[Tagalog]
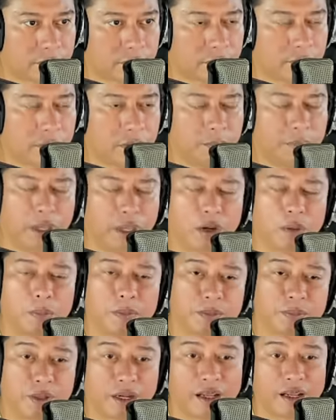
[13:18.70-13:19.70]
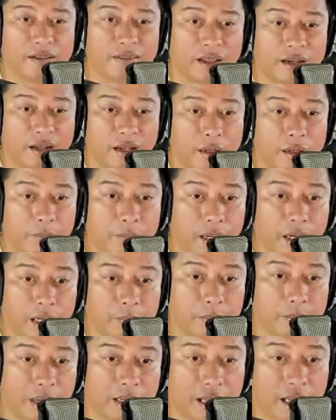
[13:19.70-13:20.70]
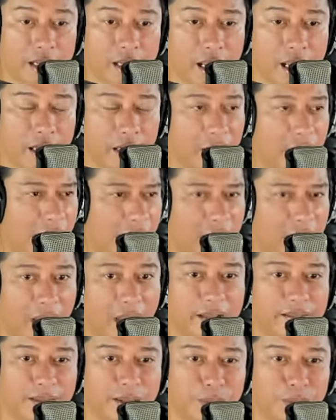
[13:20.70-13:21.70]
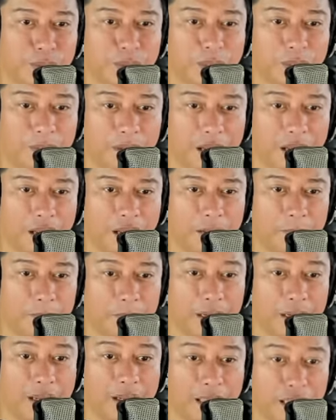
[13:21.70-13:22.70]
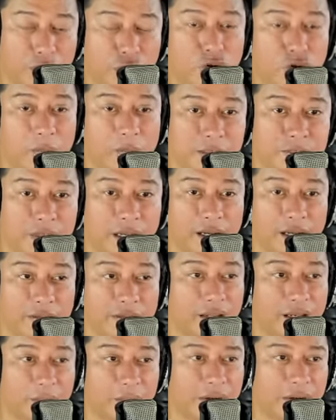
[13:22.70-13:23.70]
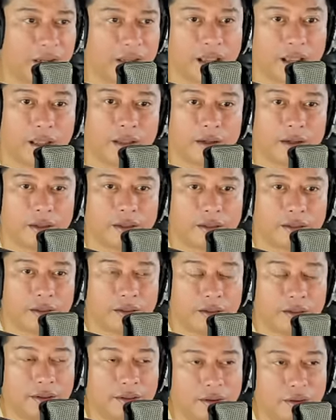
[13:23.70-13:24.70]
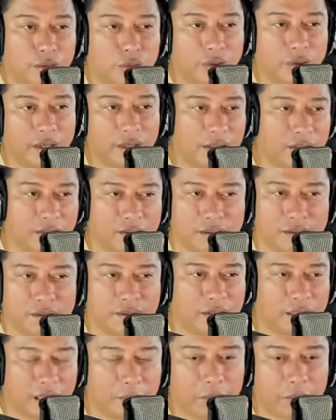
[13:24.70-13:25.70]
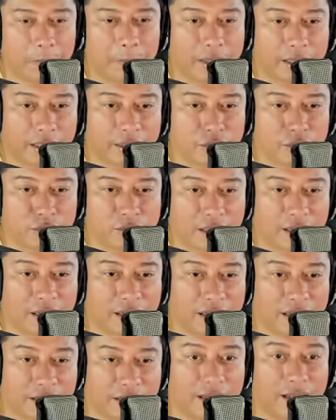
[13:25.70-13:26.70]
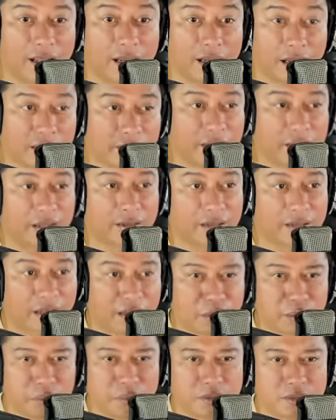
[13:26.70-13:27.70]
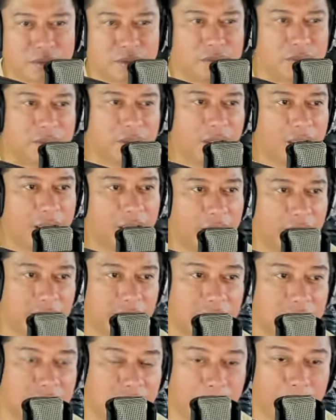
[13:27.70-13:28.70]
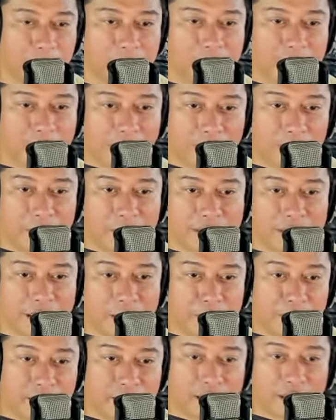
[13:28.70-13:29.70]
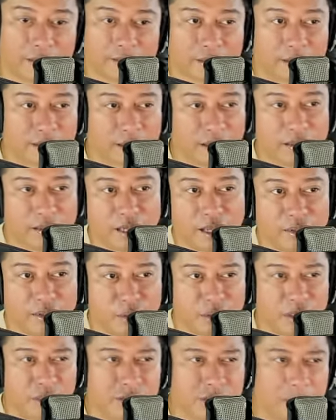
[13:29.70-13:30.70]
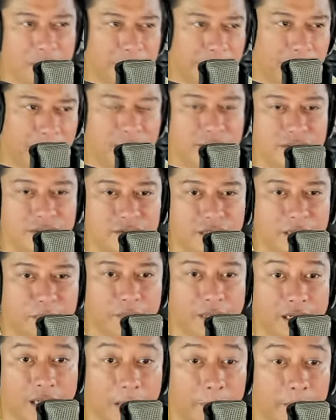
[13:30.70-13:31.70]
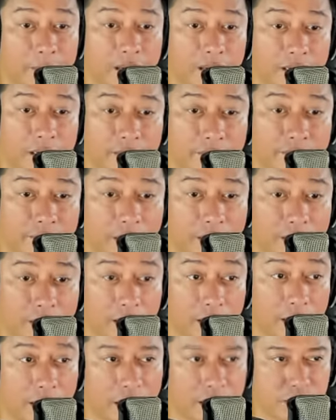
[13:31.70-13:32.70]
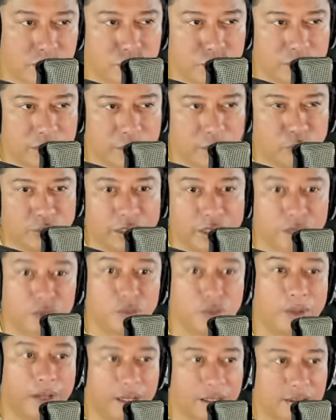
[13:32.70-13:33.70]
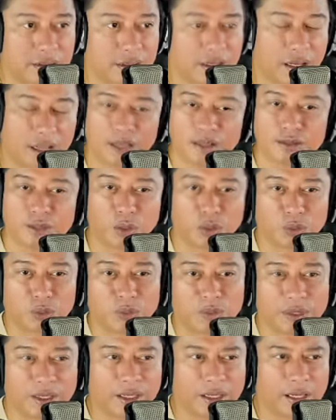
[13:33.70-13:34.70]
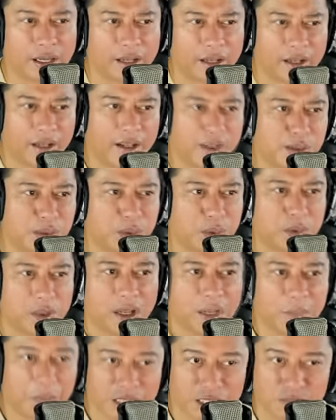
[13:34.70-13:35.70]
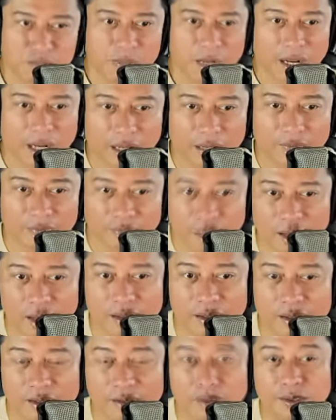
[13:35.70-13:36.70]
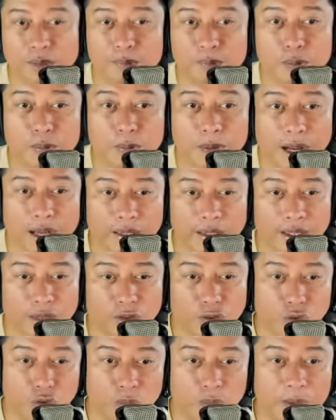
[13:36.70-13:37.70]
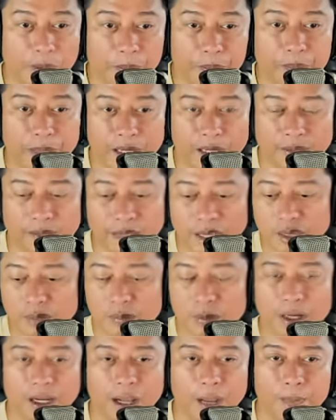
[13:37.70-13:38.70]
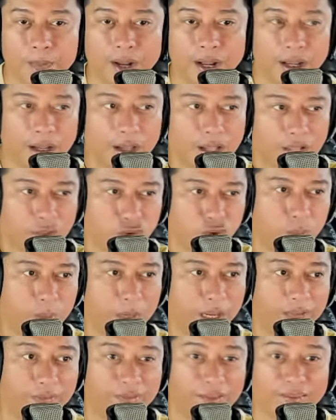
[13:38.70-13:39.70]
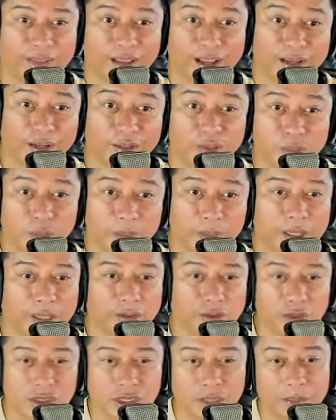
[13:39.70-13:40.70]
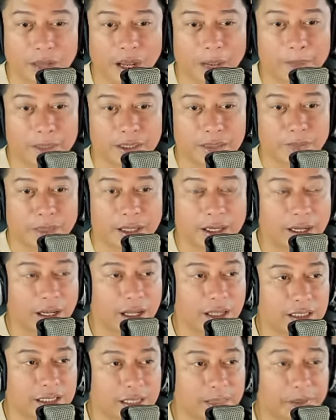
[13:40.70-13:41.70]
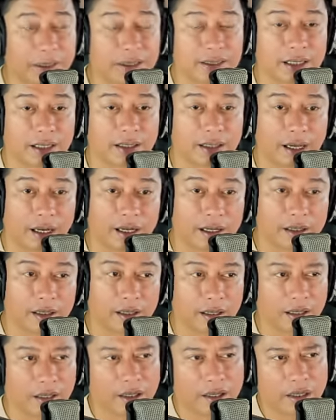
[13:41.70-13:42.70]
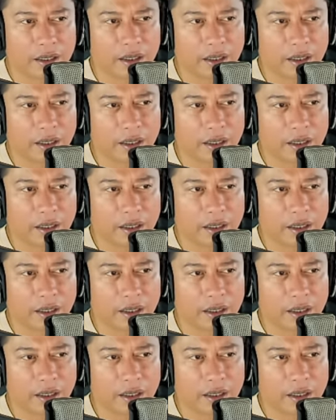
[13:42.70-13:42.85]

Pero, mag- Pero mas maganda na mga mangyayari. Kahit anong uh, palagay ko, mas maganda na mangyari. Okay? Iba pa rin yung talagang naghahanda tayo. So, isa sa pinakamatibay nating kaalyado yung Japan. Siyempre, napakaganda rin ang relasyon yan with the US, South Korea. So, mas maganda na pumanig o kumampi na tayo, magkapa, dumikit na tayo ng dumikit doon sa mga mas malalakas na bansa dahil nga,